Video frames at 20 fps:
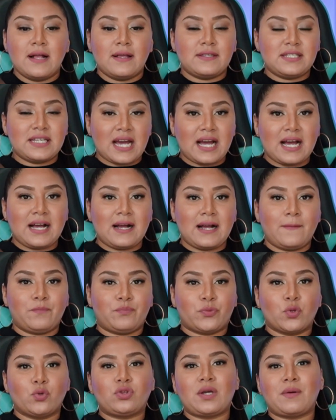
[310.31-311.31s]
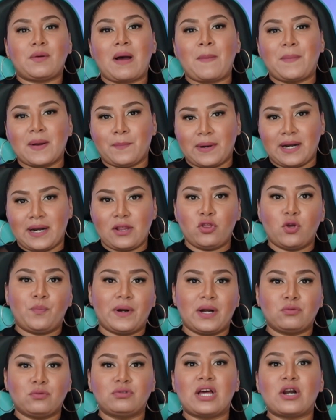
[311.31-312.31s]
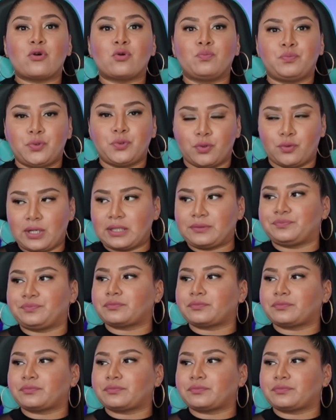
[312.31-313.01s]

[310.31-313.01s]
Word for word: ya tú te vas preparando para una ruptura.